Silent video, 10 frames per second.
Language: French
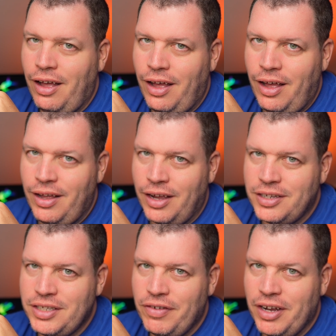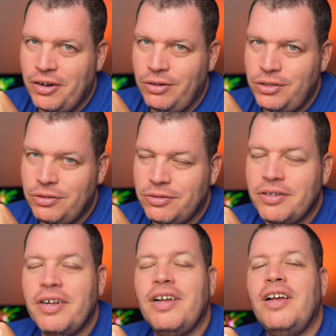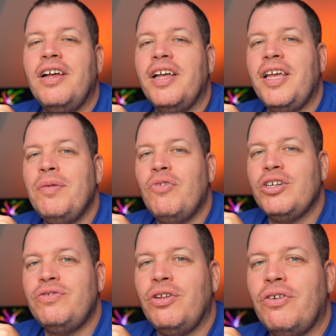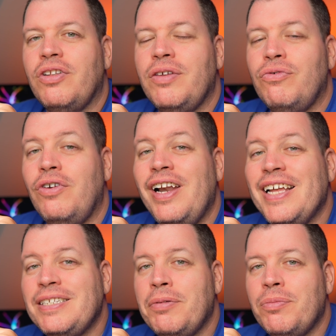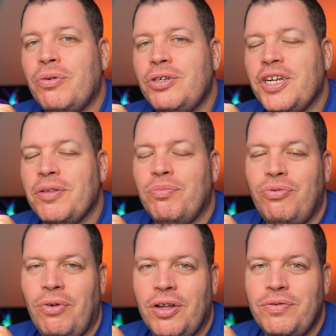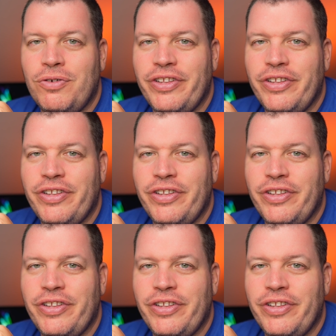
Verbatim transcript: à activer la cloche. Et moi, je vous donne rendez-vous la semaine prochaine pour un nouveau